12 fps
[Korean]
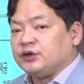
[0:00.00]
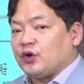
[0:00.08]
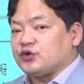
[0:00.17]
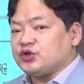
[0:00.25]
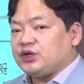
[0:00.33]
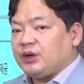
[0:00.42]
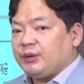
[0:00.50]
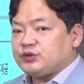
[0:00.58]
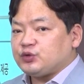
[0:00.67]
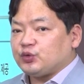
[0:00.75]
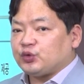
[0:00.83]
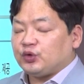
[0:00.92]
여전히 해외
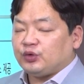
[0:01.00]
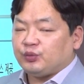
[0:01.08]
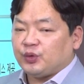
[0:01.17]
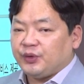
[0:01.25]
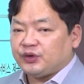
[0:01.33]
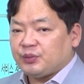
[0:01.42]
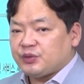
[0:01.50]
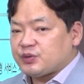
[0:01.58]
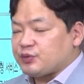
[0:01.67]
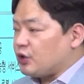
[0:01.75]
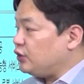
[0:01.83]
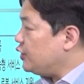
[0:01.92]
쪽으로는 모멘텀이
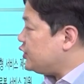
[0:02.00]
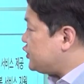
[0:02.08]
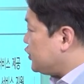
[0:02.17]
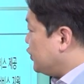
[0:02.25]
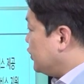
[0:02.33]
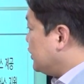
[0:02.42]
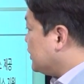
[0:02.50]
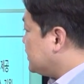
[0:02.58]
좀 열려 있죠.